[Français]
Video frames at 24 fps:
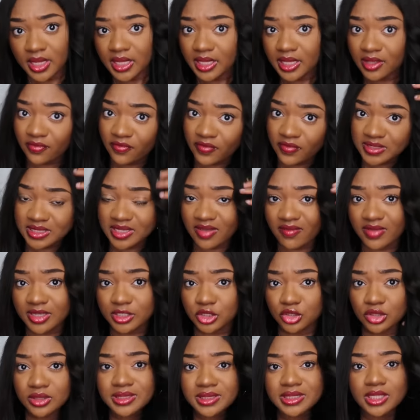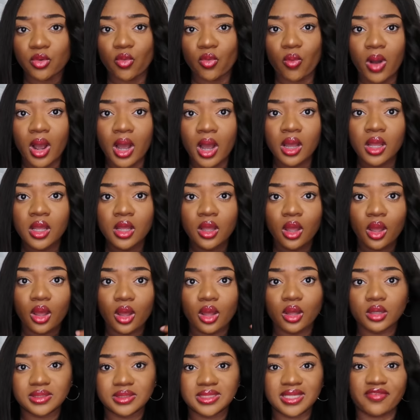il fait ça avec je ne sais quoi
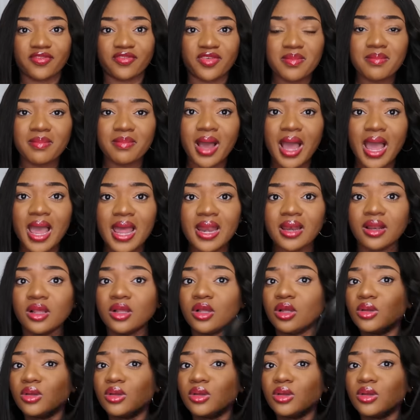euh, ça fait mal